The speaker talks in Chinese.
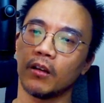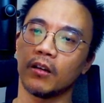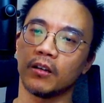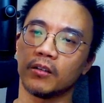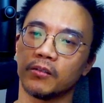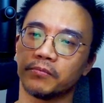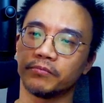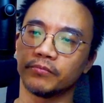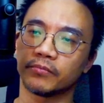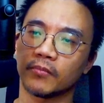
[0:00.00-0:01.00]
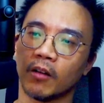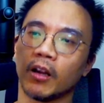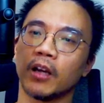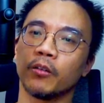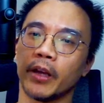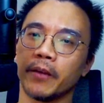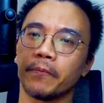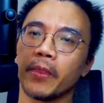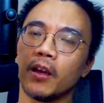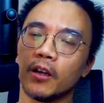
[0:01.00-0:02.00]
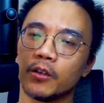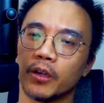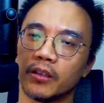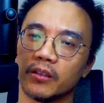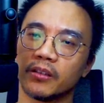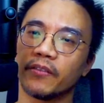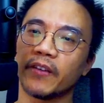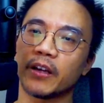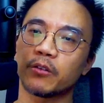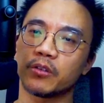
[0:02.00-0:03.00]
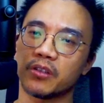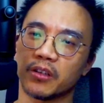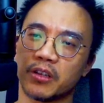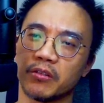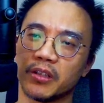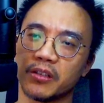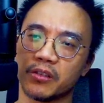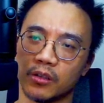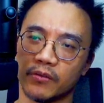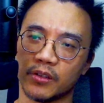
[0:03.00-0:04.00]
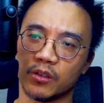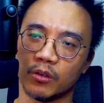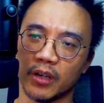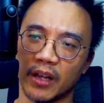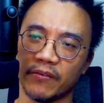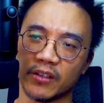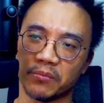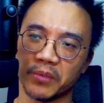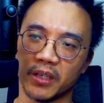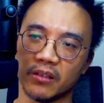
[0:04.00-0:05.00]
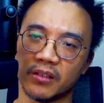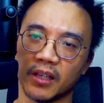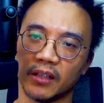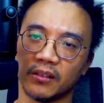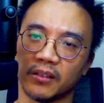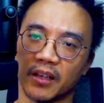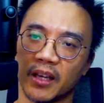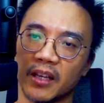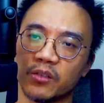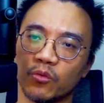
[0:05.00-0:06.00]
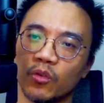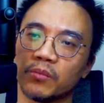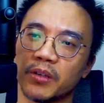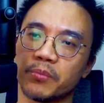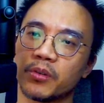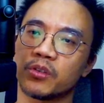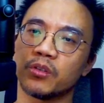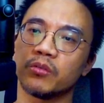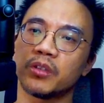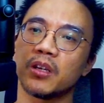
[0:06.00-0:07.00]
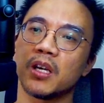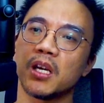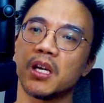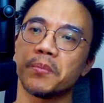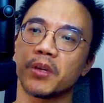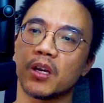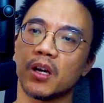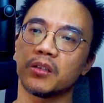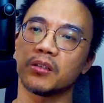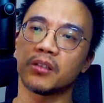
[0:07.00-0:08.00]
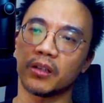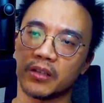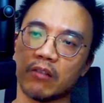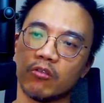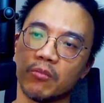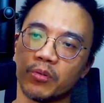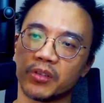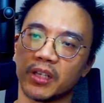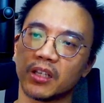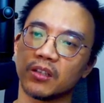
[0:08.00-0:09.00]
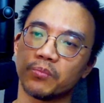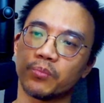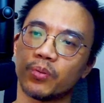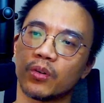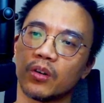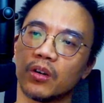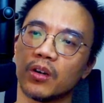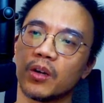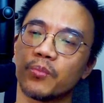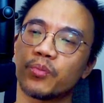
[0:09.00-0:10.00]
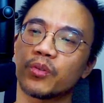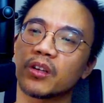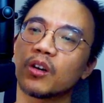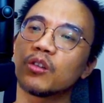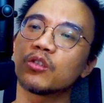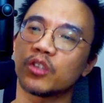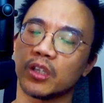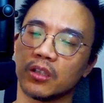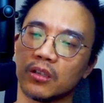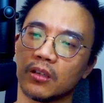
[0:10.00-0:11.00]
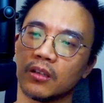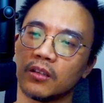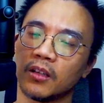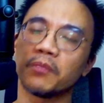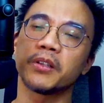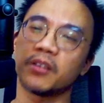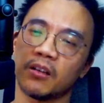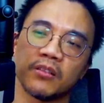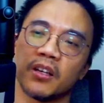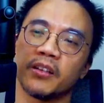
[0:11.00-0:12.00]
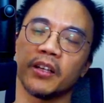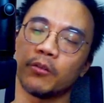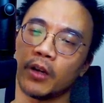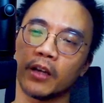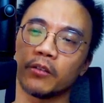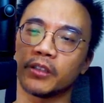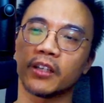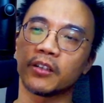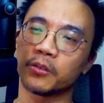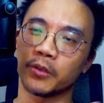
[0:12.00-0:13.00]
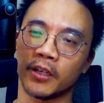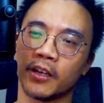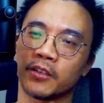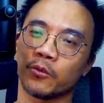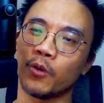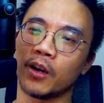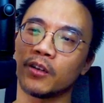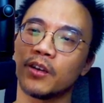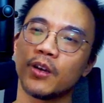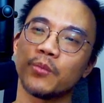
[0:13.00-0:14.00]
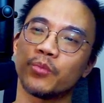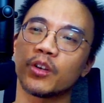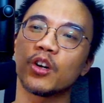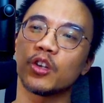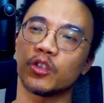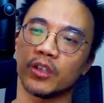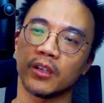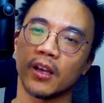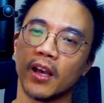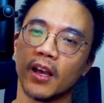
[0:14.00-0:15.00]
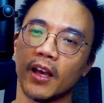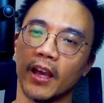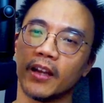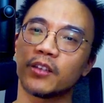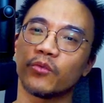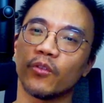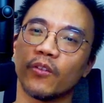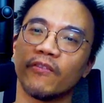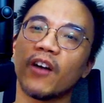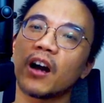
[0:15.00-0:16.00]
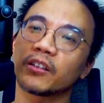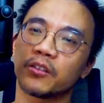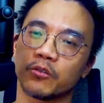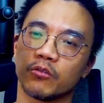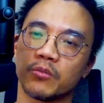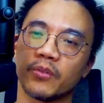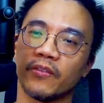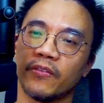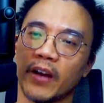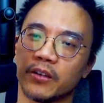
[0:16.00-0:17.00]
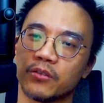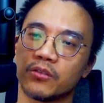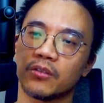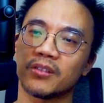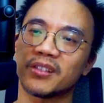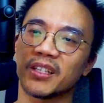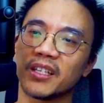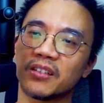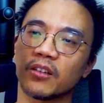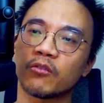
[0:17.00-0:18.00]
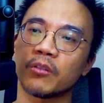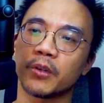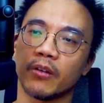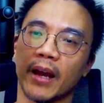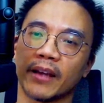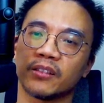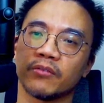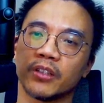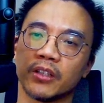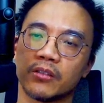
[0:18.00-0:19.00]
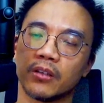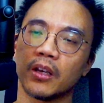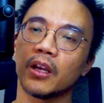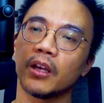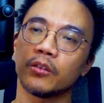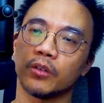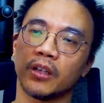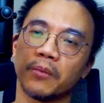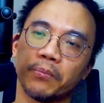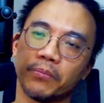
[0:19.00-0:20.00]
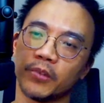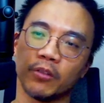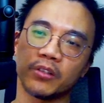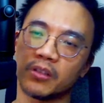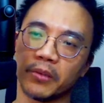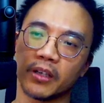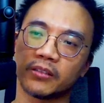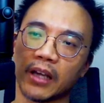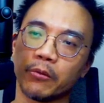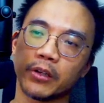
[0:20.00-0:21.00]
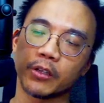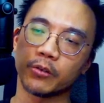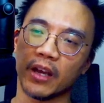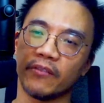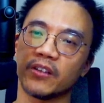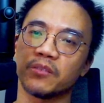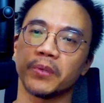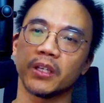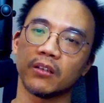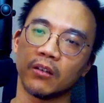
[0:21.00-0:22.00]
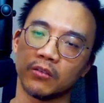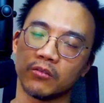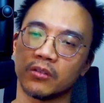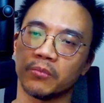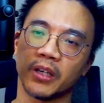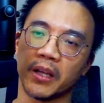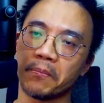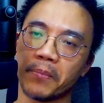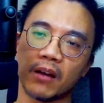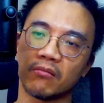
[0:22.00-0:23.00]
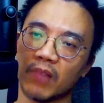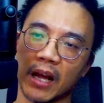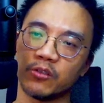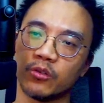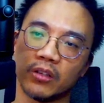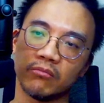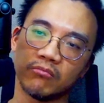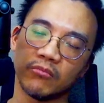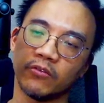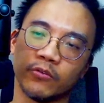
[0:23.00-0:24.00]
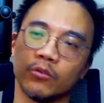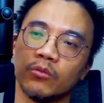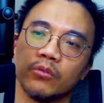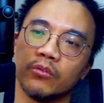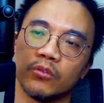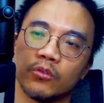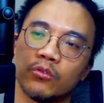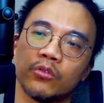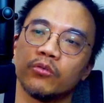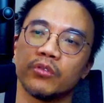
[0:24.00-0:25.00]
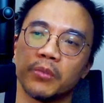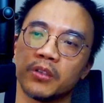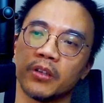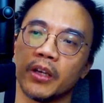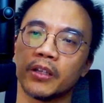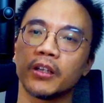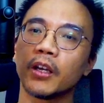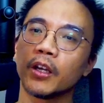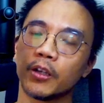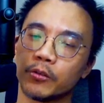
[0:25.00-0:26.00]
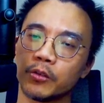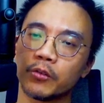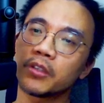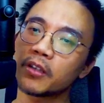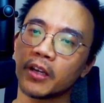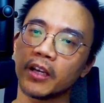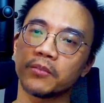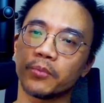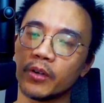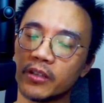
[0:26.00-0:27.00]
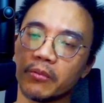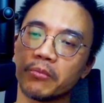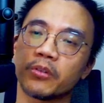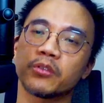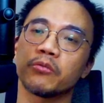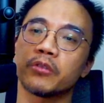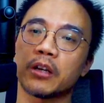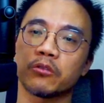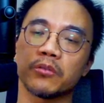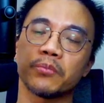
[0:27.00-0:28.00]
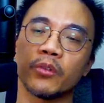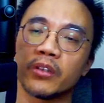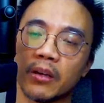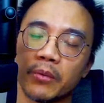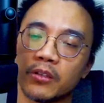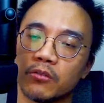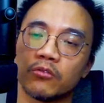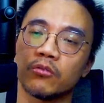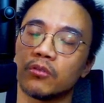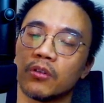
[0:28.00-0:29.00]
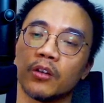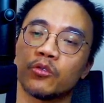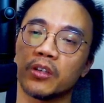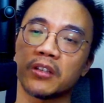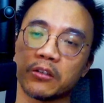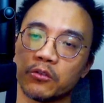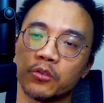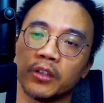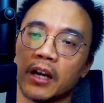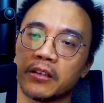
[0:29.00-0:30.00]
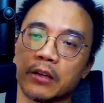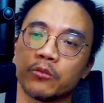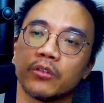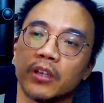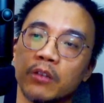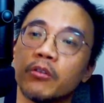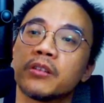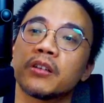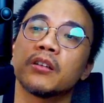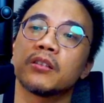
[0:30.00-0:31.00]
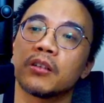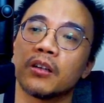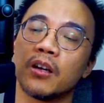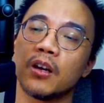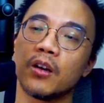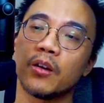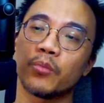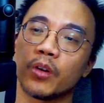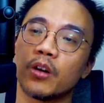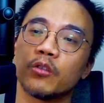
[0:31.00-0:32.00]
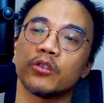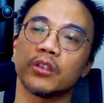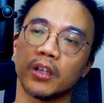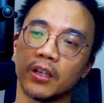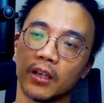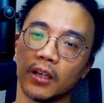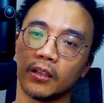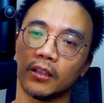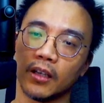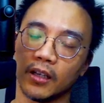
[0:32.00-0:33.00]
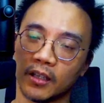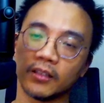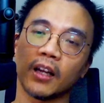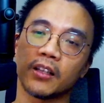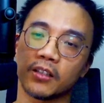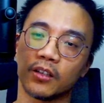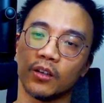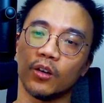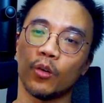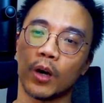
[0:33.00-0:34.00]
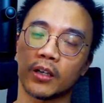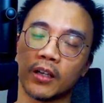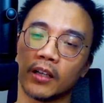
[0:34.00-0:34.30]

嗯，好了，OK。所以，The Federal Security Service or FSB said the case won't be pursued because 这个家伙 presing p r o p r e g o s i o n 他的名字好像是这样念，我刚刚有听，可是我现在已经忘了。Prigozhinand his Wagner Group fighters ceased criminal activities，所以他们有这么一个单位叫做 FSB，哦，就是什么联邦安全服务处什么之类的。所以说这个 case 不会再被 pursue 下去，不会再被继续啊追下去、追打下去，因为这个这个 Prigozhin 呢，跟他的这个华格纳